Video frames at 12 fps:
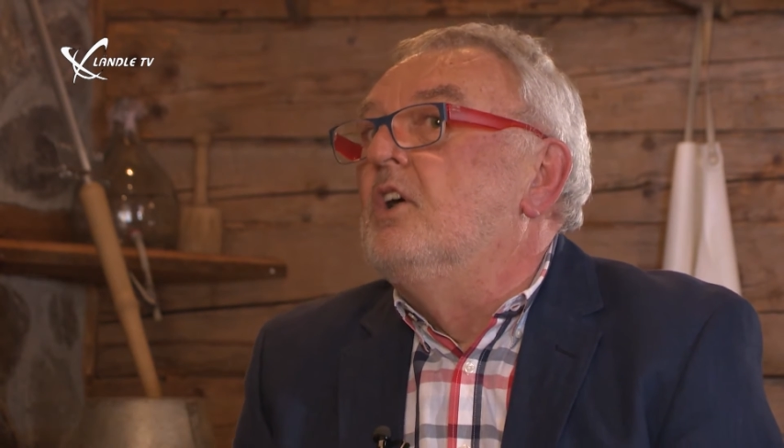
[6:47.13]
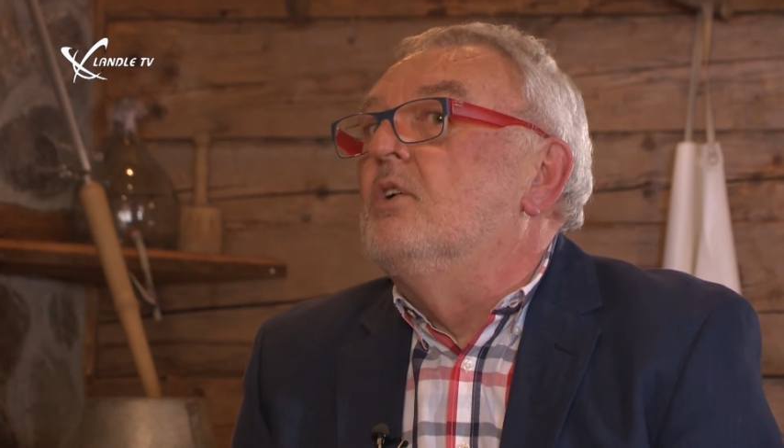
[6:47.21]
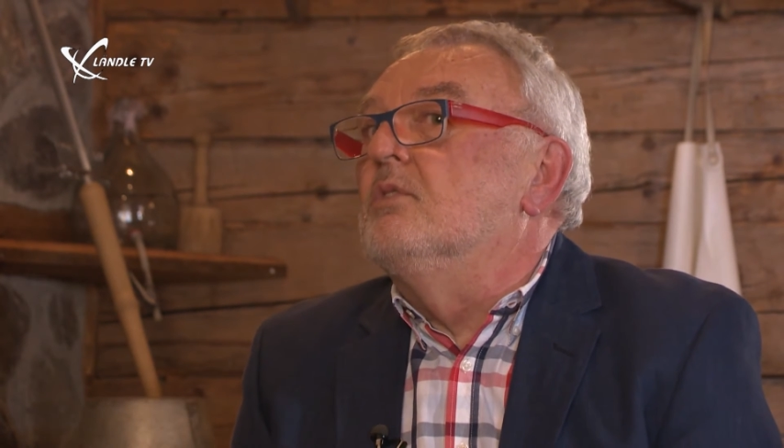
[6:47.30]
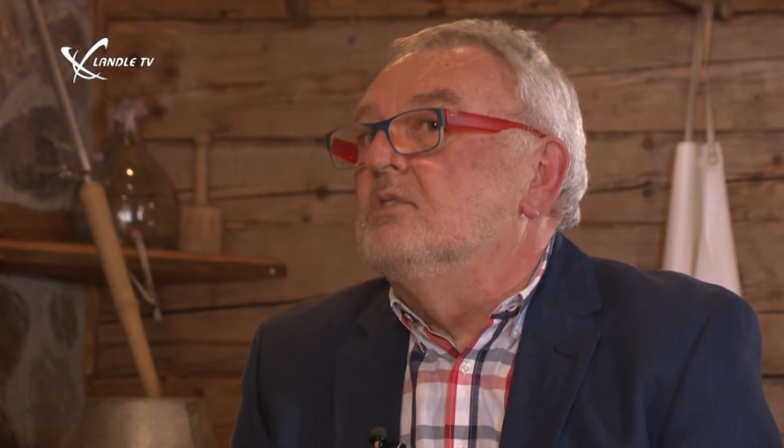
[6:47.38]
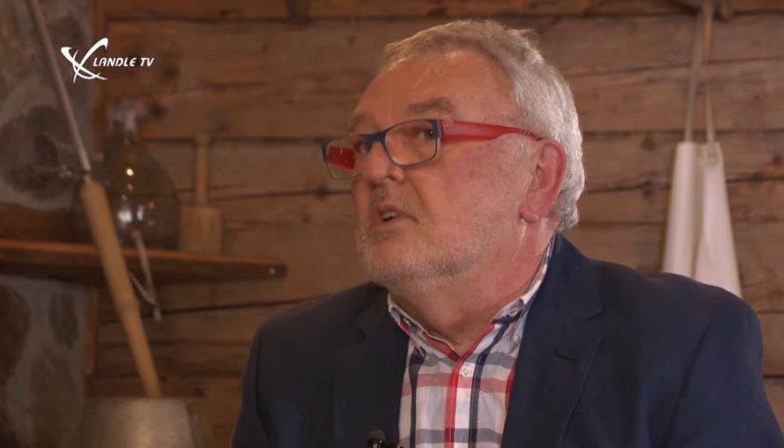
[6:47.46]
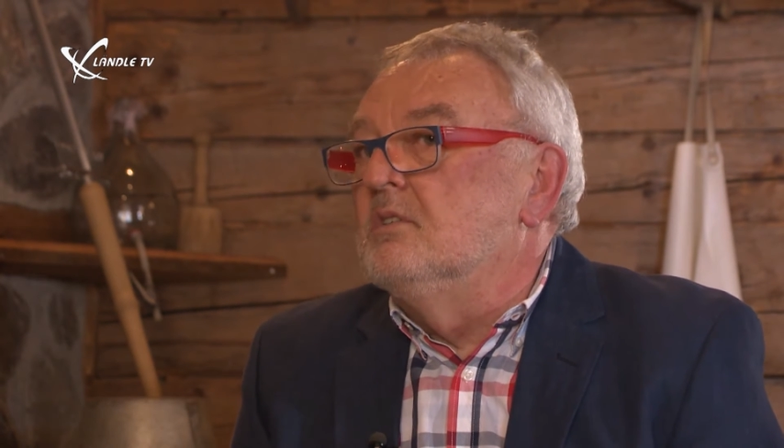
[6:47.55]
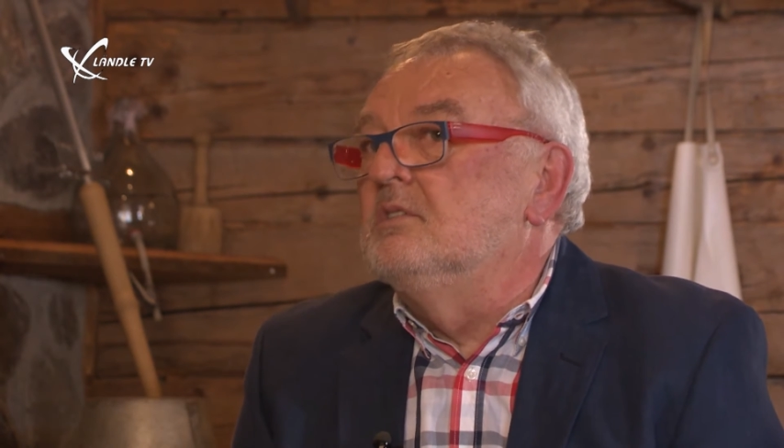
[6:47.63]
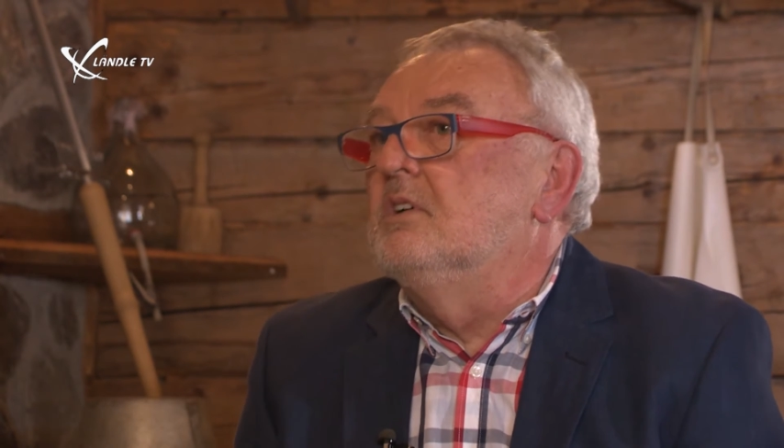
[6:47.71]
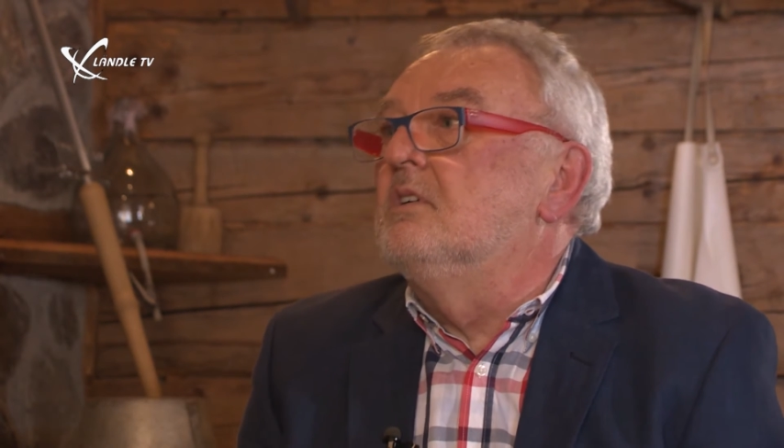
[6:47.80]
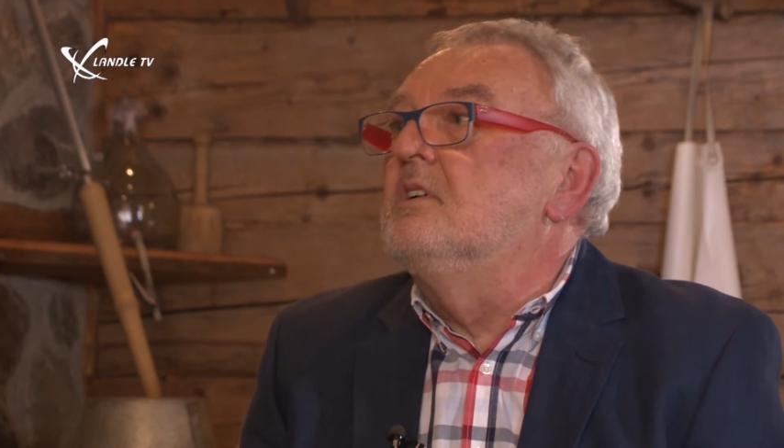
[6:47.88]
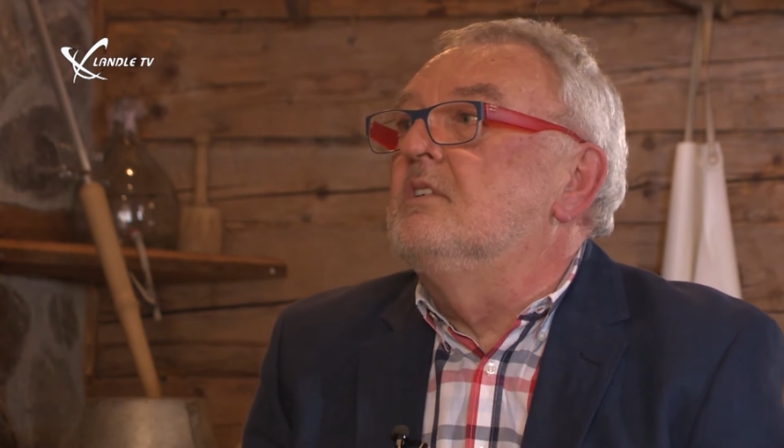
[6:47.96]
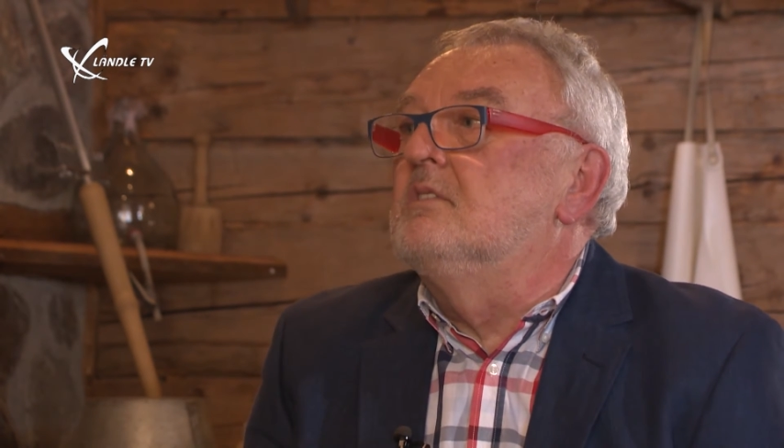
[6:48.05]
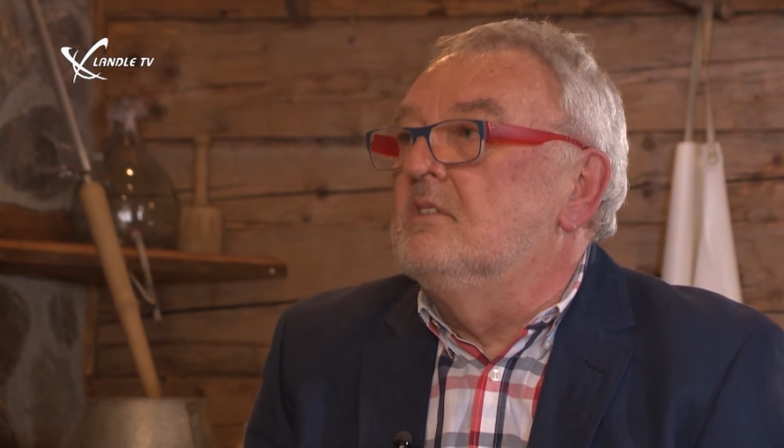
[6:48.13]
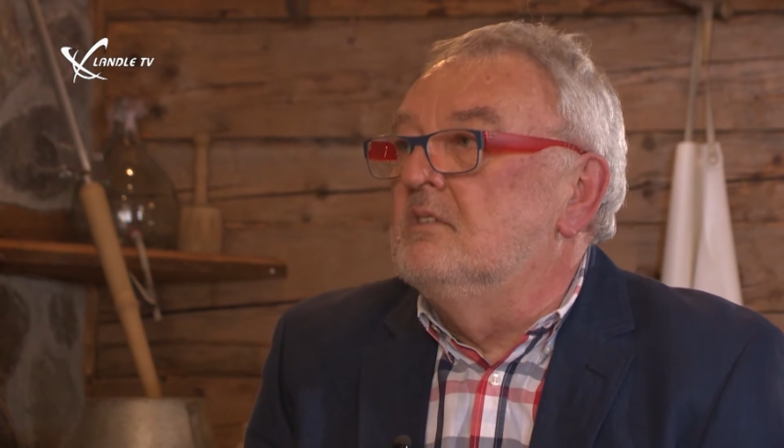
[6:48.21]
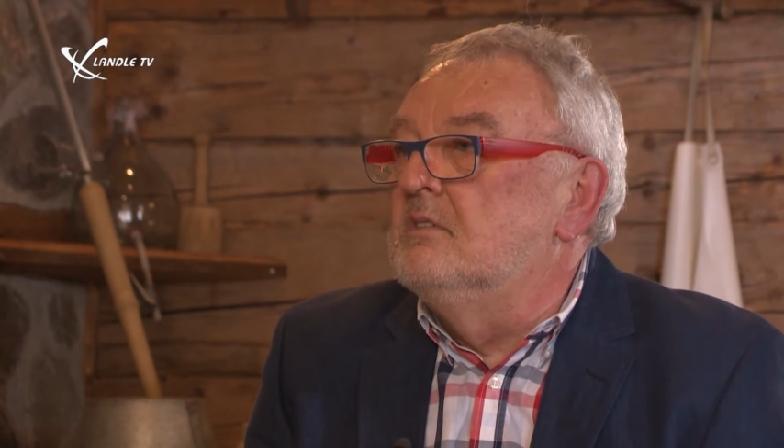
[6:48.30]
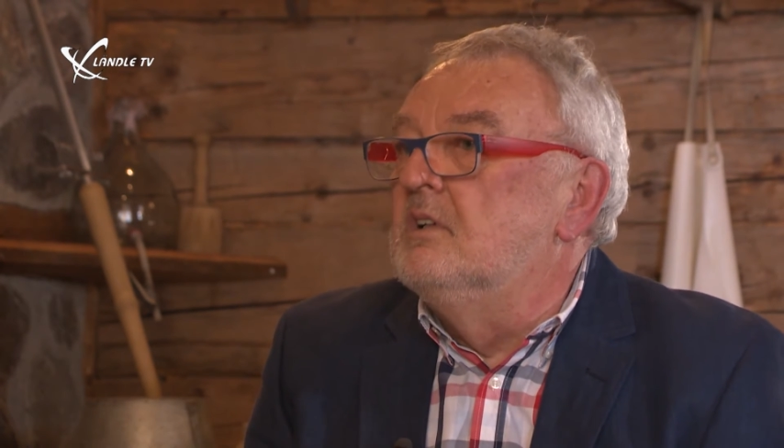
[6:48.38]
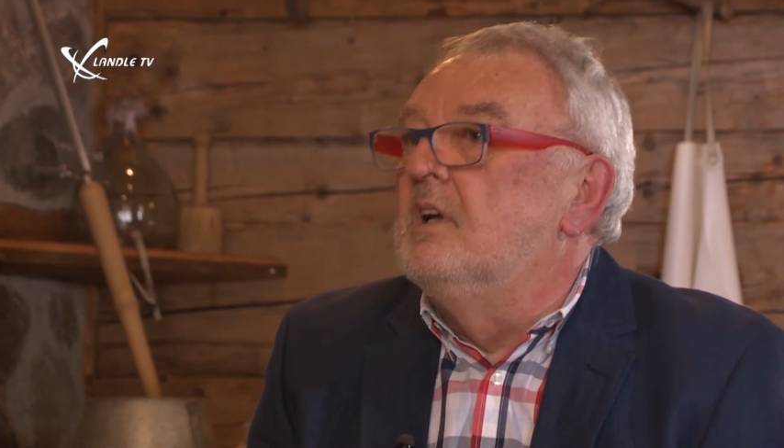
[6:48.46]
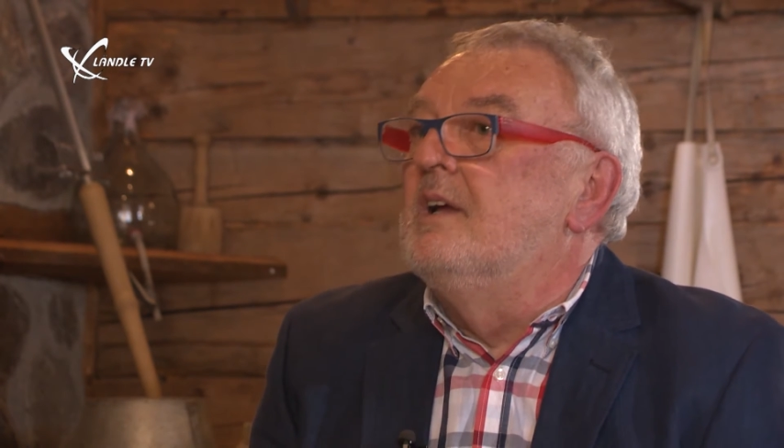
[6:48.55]
und dann kann ich
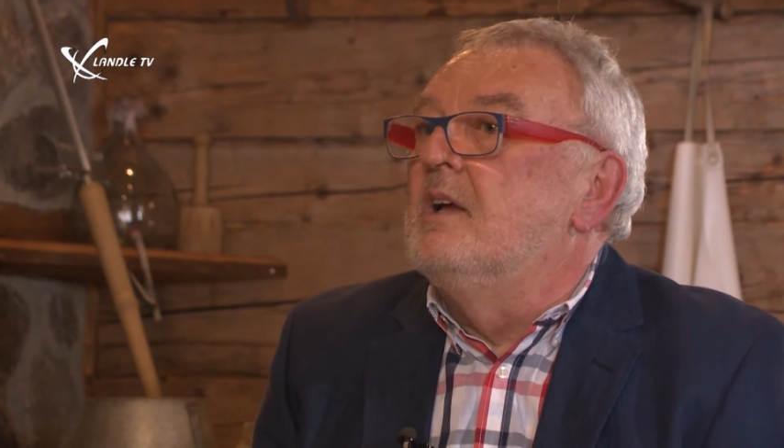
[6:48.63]
dann